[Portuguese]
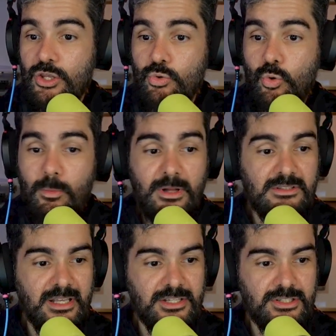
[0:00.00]
o comando da
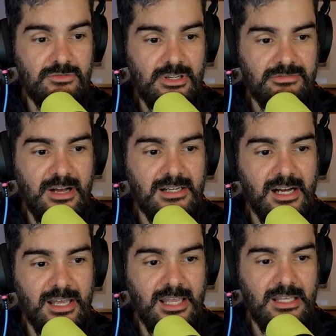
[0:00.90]
questão já fala
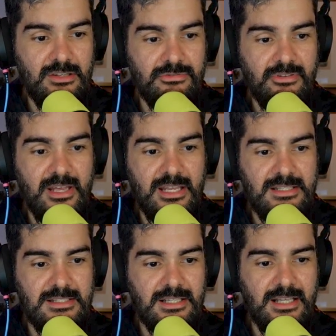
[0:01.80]
em
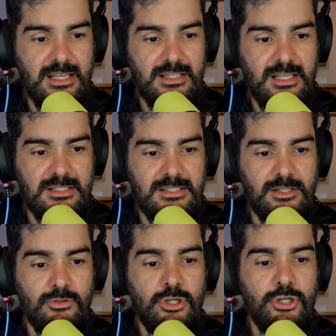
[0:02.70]
inferência da
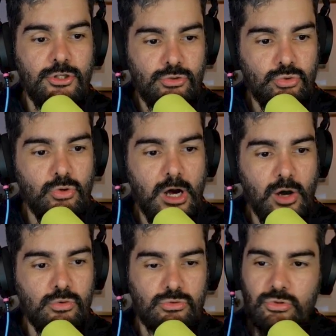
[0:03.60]
intenção do
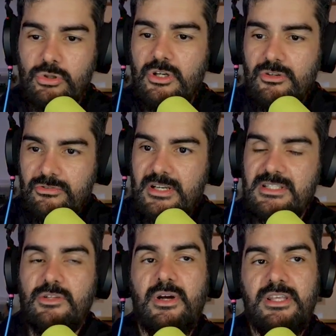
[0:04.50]
autor,
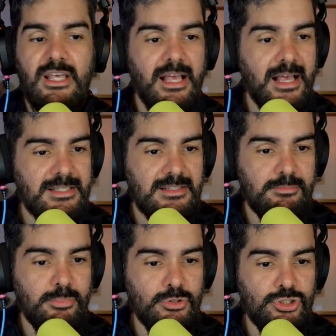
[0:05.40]
fazendo aí essa
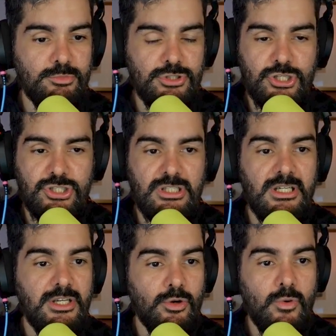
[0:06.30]
ponte bonitinha
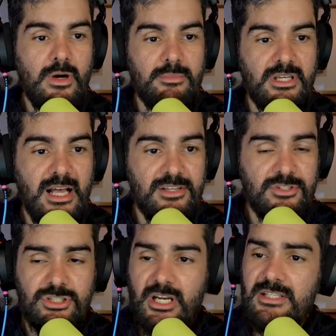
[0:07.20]
com a habilidade
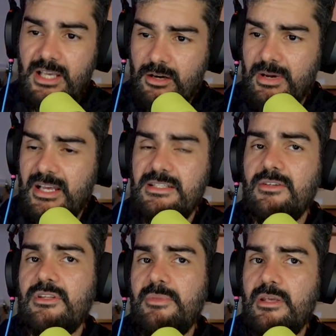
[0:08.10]
23. É uma questão
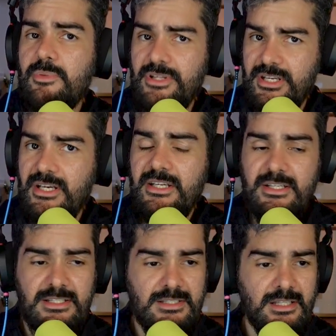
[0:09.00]
também que poderia
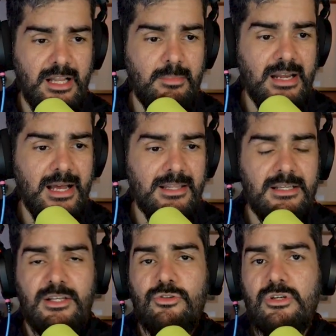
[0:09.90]
ser trabalhada
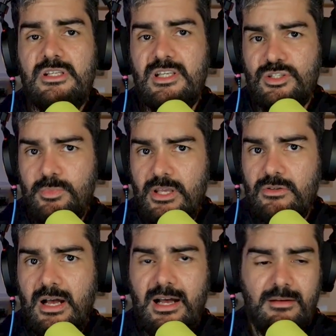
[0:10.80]
no que diz respeito
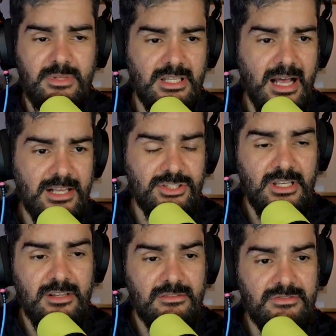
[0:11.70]
à habilidade
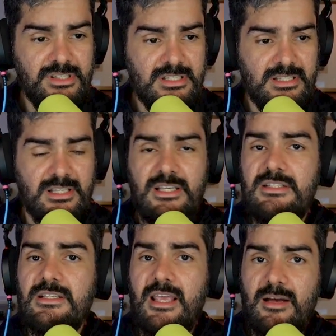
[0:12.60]
26,
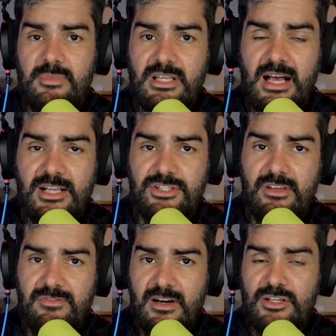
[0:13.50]
que é a habilidade que
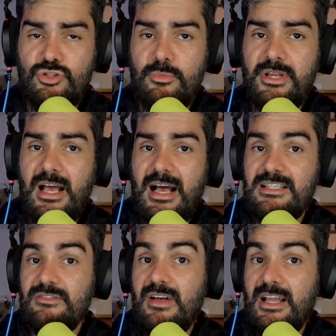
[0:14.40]
fala sobre as
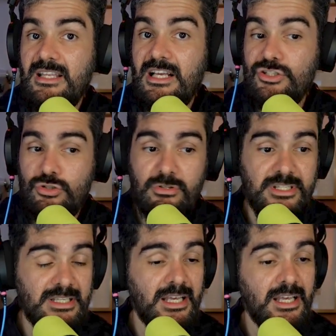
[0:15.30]

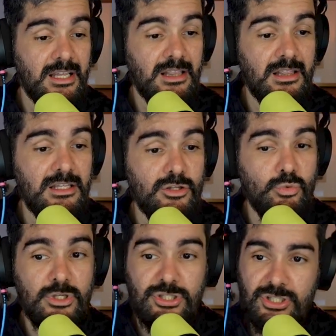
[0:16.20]
variações
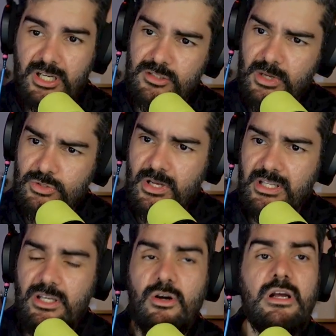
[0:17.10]
linguísticas. Mas o
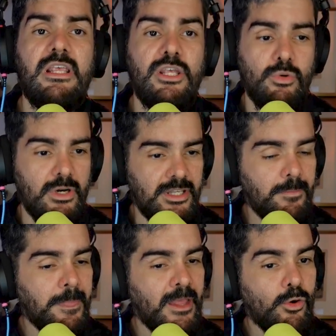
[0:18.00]
Enem ranqueou aí
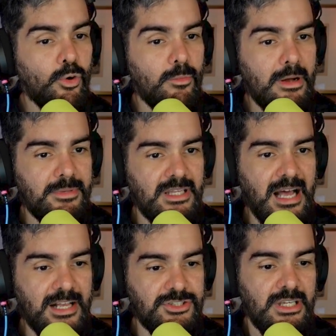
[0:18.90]
com uma
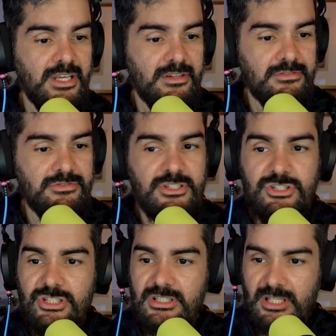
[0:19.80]
habilidade
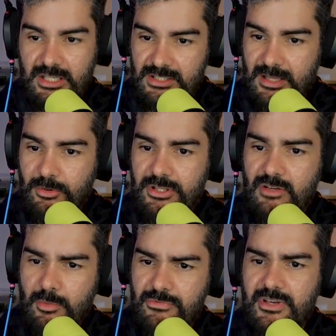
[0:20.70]
23, tá bom? Então
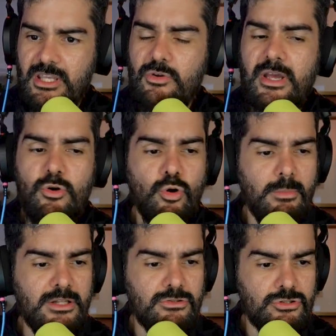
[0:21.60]
vamos ver aqui o que é que o
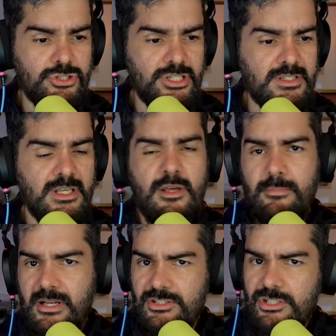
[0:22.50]
comando nos diz
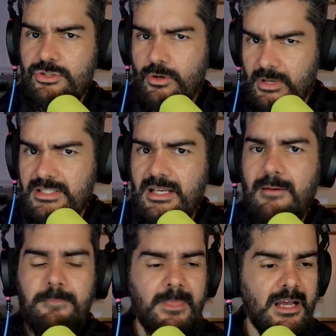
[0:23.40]
para a gente começar
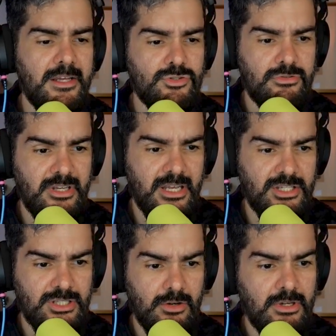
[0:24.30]
a resolver a
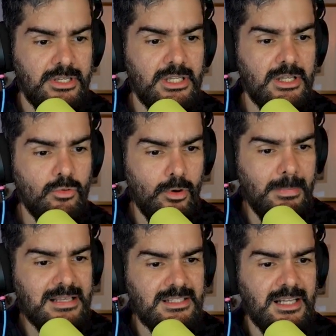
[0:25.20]
questão. Então, com
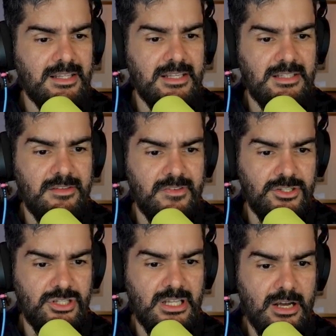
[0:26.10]
base na tese
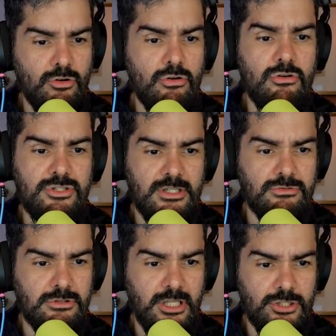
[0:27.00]
defendida na conclusão do
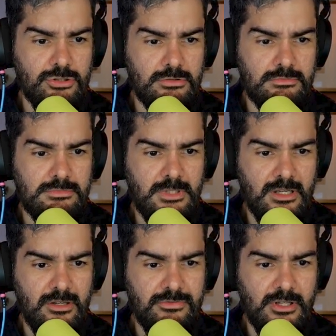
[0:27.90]
texto, tá
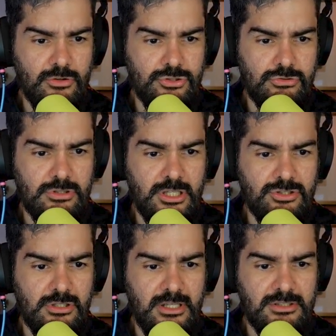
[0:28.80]
aqui finalzinho do texto,
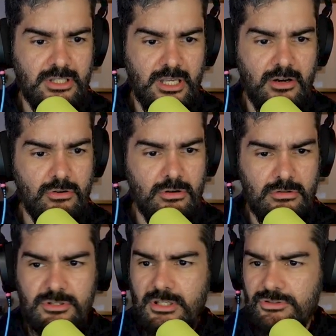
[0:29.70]
né? Isso aqui é uma
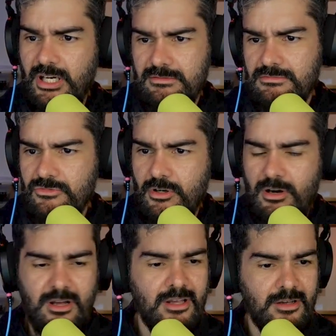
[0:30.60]
conclusão já, vou,
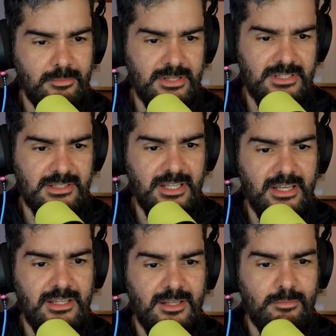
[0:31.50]
pode ser até
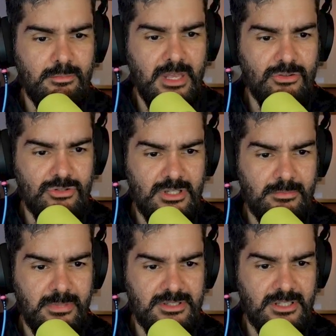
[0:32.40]
menos, né?
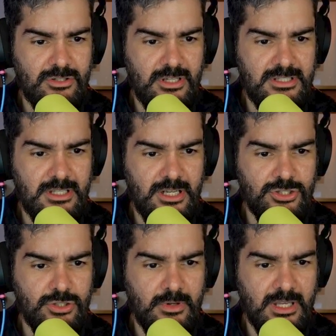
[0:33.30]
Pode ser só esse
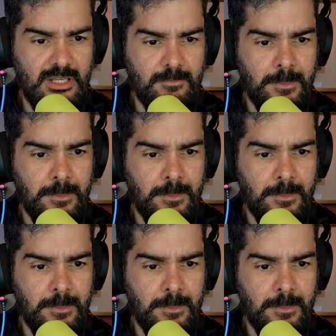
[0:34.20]
trechinho aqui,